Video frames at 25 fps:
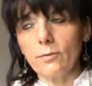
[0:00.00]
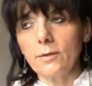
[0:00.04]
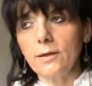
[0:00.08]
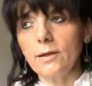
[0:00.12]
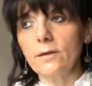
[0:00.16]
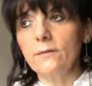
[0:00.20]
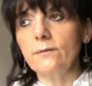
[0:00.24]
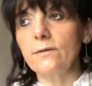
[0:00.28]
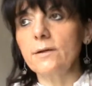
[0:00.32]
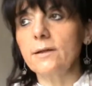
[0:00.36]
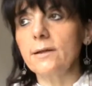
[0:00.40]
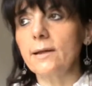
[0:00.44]

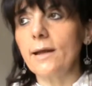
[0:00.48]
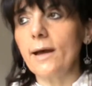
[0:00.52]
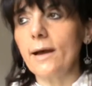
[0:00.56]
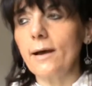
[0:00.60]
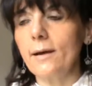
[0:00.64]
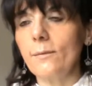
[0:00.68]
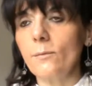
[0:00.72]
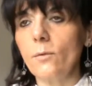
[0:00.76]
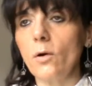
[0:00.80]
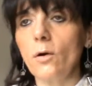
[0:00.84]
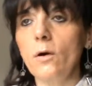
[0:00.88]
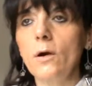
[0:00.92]
Quindi
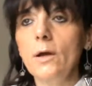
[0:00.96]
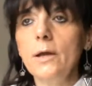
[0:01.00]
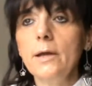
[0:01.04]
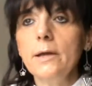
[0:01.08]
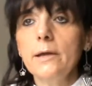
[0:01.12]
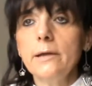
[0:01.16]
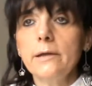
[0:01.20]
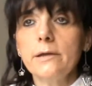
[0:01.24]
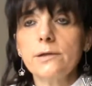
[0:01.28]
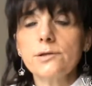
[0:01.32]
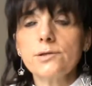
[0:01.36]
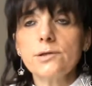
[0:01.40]
invitiamo
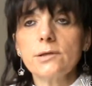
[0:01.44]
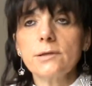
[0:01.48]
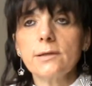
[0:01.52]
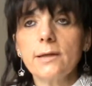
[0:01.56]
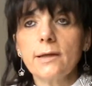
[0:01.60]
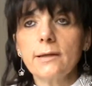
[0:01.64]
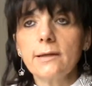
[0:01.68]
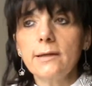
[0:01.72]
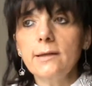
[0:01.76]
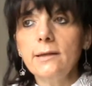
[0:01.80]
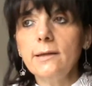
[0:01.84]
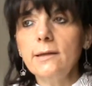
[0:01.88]
i
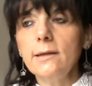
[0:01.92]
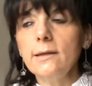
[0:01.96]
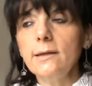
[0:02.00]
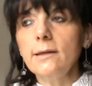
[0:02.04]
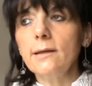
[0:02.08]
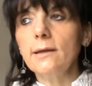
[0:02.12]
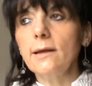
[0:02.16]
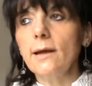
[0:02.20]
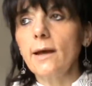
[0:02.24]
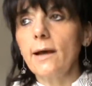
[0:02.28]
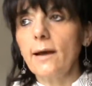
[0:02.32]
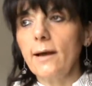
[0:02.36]

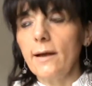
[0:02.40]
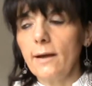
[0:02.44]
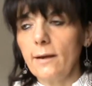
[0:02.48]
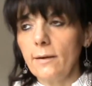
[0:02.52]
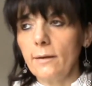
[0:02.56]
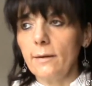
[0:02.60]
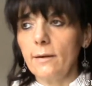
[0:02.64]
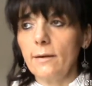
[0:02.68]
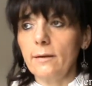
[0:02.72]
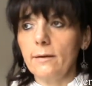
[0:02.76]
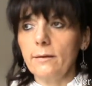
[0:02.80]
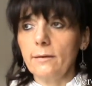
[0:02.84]
cittadini
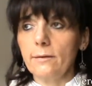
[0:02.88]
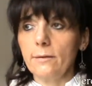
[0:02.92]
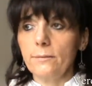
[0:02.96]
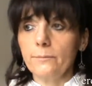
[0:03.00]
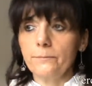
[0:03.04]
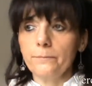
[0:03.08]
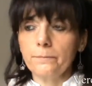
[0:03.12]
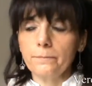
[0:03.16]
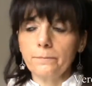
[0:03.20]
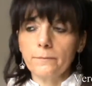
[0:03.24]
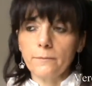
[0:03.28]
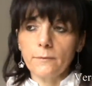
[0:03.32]
a
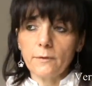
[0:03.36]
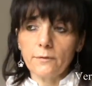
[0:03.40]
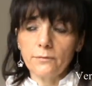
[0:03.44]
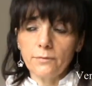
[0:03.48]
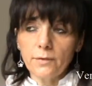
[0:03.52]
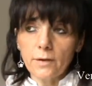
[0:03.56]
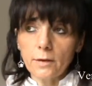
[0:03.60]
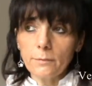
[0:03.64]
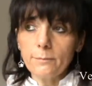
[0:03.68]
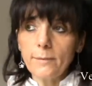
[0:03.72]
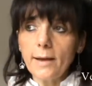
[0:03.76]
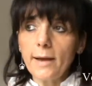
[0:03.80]
ehm,
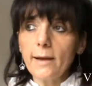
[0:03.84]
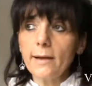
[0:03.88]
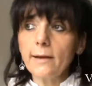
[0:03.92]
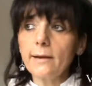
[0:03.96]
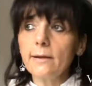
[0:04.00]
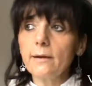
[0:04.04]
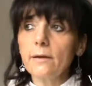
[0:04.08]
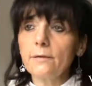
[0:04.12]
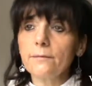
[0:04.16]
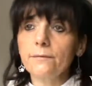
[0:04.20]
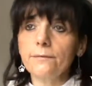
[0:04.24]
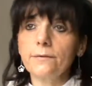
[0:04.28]

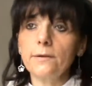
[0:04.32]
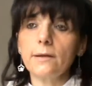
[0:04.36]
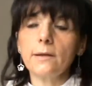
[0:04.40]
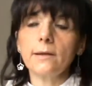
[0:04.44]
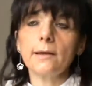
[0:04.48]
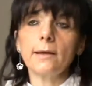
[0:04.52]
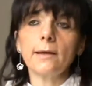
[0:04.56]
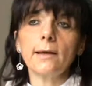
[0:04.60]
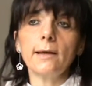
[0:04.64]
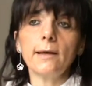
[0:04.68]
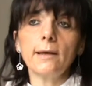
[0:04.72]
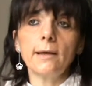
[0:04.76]
firmare
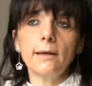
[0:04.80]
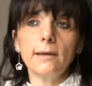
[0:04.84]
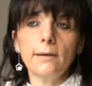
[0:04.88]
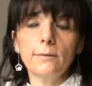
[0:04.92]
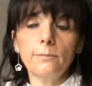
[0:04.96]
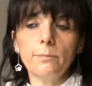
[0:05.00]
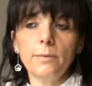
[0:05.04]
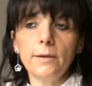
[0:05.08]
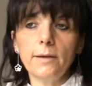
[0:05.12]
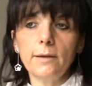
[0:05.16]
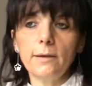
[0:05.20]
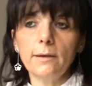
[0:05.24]
affinché
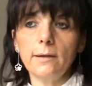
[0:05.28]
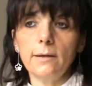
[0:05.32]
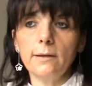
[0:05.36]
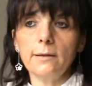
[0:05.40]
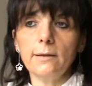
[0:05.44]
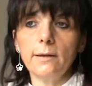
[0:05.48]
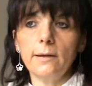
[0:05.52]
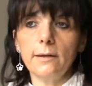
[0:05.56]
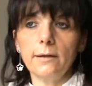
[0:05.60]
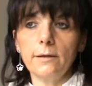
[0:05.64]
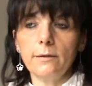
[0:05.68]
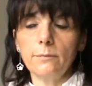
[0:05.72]
i beni,
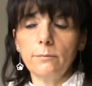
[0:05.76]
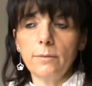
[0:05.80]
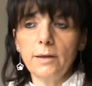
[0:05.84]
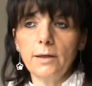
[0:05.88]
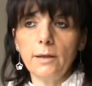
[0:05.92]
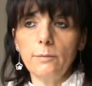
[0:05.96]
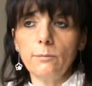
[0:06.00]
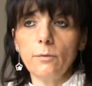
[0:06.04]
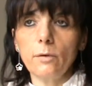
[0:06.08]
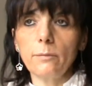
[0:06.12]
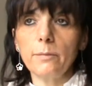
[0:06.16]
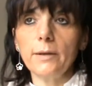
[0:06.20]
delle,
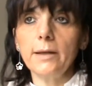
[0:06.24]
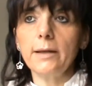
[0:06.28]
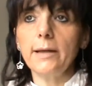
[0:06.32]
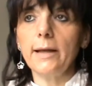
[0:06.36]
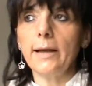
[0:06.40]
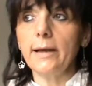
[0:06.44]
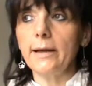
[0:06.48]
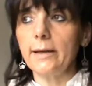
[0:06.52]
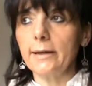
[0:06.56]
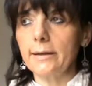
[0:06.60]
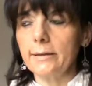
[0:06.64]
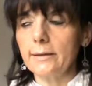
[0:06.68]
beni
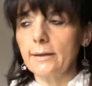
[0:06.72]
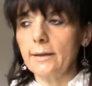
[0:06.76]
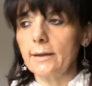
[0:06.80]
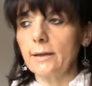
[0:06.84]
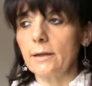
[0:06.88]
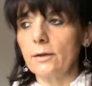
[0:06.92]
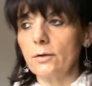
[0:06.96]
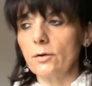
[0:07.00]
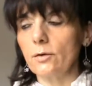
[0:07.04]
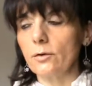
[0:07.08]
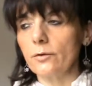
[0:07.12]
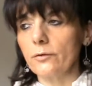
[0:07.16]
immobiliari
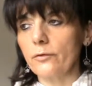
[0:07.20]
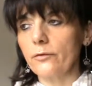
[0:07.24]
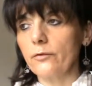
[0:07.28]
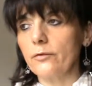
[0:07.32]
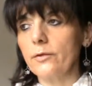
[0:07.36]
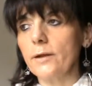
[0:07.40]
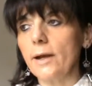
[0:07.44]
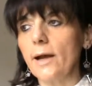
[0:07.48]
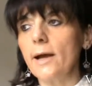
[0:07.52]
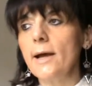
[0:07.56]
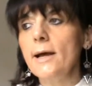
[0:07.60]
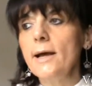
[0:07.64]
della
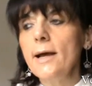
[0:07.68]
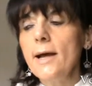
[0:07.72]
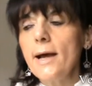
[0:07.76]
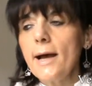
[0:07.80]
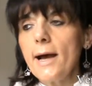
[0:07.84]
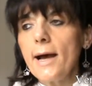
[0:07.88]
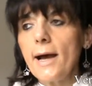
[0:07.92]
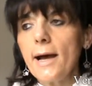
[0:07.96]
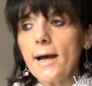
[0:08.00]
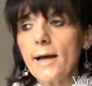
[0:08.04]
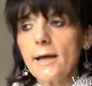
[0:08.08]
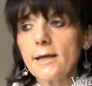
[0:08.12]
nostra
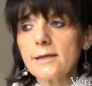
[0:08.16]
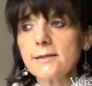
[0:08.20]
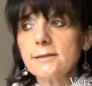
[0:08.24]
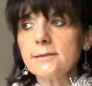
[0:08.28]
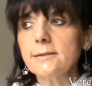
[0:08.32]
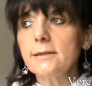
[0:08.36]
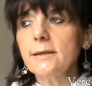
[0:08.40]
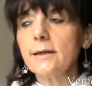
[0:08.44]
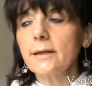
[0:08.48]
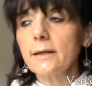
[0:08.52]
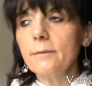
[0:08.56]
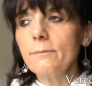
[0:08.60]

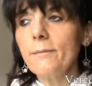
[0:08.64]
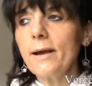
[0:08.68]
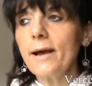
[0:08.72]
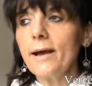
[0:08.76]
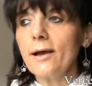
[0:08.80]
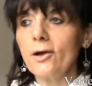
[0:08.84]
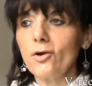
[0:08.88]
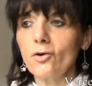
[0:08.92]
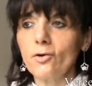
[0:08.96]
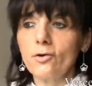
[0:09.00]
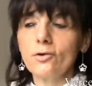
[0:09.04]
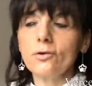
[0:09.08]
ASL
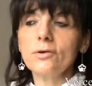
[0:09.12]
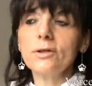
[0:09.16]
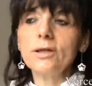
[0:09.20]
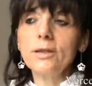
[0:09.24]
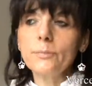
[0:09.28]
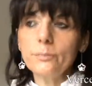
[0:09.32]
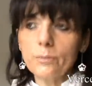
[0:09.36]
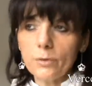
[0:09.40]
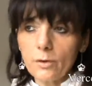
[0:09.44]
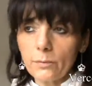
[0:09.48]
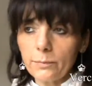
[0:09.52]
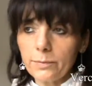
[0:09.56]
rimangano di
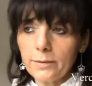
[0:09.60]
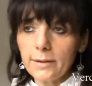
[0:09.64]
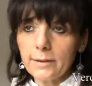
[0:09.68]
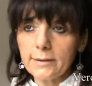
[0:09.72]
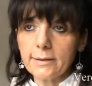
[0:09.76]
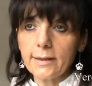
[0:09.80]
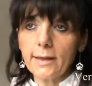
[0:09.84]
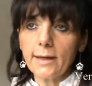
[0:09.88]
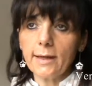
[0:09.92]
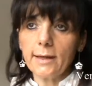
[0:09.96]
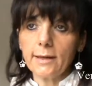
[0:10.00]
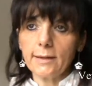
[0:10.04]
di
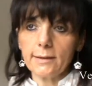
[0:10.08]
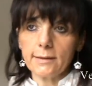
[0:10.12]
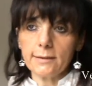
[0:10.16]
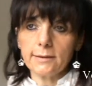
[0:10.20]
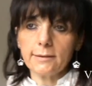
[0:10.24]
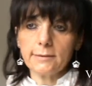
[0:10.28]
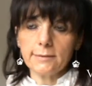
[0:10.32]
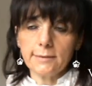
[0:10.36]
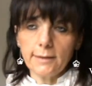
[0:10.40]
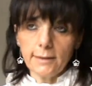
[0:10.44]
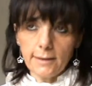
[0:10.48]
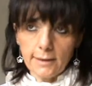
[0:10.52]
proprietà
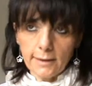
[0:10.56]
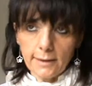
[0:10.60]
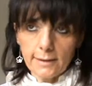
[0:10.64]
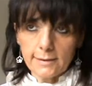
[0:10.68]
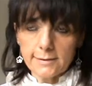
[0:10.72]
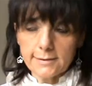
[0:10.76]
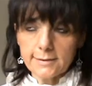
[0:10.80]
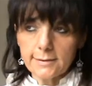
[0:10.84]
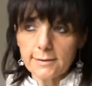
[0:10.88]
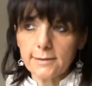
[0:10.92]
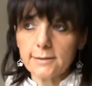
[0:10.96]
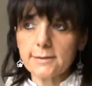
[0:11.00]
della
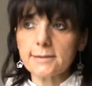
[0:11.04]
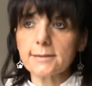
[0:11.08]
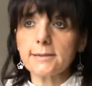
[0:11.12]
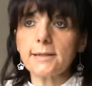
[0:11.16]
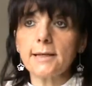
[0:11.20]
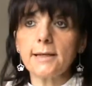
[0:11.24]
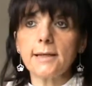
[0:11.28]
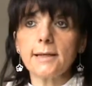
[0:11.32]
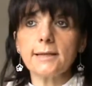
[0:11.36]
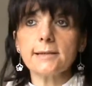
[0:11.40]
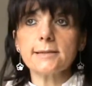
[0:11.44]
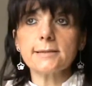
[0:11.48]

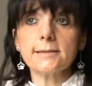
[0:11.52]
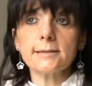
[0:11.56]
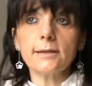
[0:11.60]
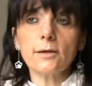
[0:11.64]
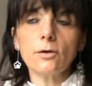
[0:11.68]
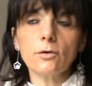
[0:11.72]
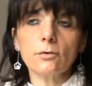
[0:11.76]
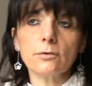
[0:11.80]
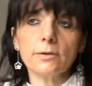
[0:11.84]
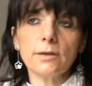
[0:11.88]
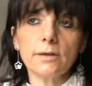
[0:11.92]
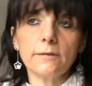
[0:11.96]

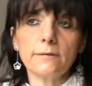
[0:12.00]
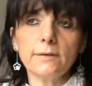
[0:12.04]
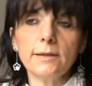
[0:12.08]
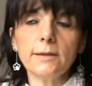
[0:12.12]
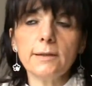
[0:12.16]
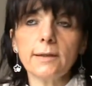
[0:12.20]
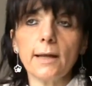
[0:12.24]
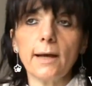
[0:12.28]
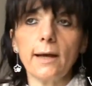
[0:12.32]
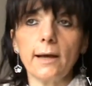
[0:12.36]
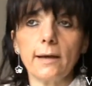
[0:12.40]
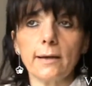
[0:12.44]
stessa, onde
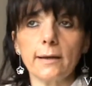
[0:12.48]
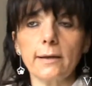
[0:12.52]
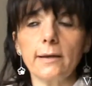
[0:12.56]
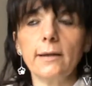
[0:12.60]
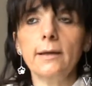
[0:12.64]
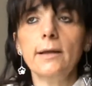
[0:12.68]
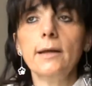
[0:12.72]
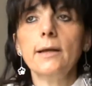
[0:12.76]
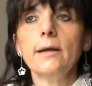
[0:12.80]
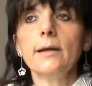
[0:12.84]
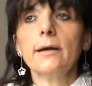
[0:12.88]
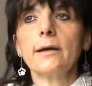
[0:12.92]

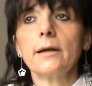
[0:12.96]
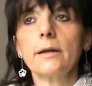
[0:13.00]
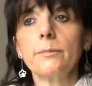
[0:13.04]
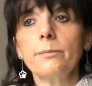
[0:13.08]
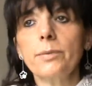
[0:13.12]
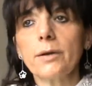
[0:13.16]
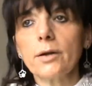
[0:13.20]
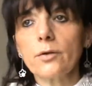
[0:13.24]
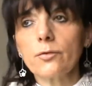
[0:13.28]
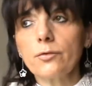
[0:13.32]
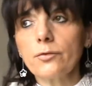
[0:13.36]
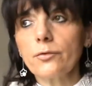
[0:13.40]
evitare
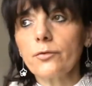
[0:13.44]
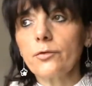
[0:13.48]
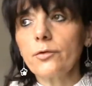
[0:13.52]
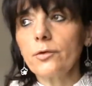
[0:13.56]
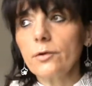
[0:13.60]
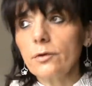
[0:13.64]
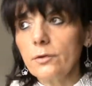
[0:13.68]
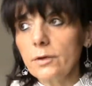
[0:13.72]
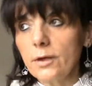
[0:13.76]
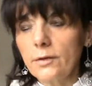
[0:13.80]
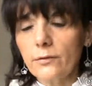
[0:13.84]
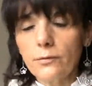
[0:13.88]

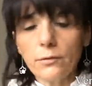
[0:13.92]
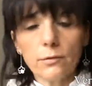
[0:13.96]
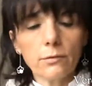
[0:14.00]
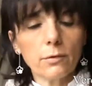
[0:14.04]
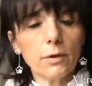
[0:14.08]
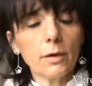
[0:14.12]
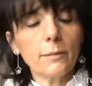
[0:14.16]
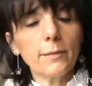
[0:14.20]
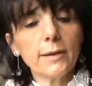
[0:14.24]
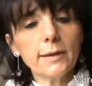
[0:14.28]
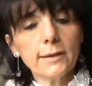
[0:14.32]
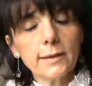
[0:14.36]
ripercussioni
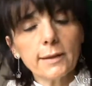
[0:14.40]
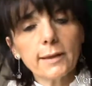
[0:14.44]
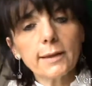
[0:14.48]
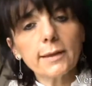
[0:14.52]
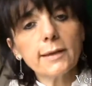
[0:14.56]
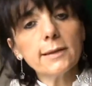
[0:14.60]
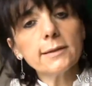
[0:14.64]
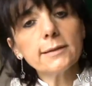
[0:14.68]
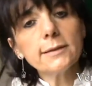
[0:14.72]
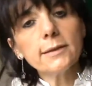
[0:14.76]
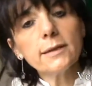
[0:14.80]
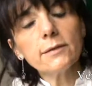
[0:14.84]
sicuramente
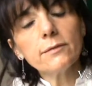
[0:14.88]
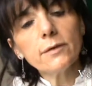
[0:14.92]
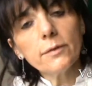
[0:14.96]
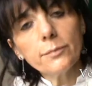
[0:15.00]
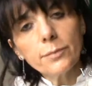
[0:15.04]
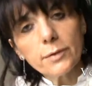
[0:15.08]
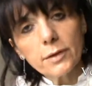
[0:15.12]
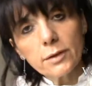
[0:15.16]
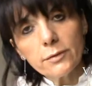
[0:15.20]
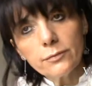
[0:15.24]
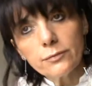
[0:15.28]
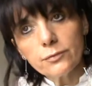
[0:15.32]
negative
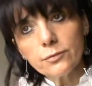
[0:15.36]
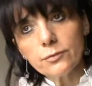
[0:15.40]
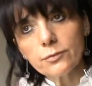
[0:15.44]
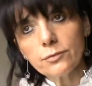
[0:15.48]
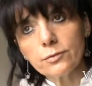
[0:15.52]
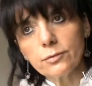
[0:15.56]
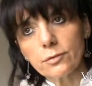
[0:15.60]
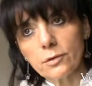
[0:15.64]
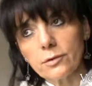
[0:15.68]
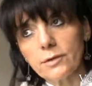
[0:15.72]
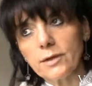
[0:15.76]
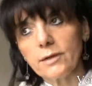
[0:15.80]
per il
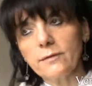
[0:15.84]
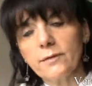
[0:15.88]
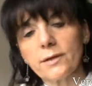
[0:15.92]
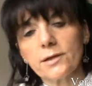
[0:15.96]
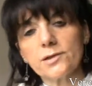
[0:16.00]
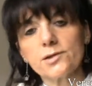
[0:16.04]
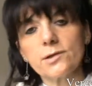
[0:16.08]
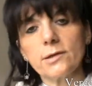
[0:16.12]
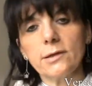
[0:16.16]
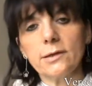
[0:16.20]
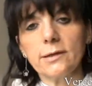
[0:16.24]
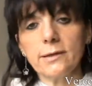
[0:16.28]
futuro dei
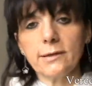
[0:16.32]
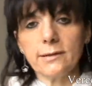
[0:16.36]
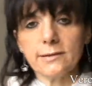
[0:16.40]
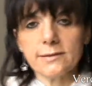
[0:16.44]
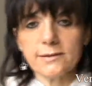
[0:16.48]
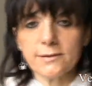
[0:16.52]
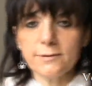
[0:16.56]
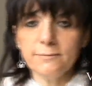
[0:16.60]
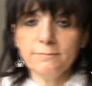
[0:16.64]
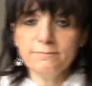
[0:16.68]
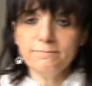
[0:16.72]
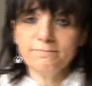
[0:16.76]

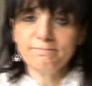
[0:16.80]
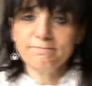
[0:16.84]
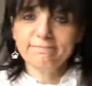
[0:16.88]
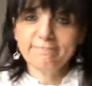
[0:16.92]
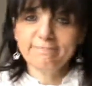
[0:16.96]
vercellesi.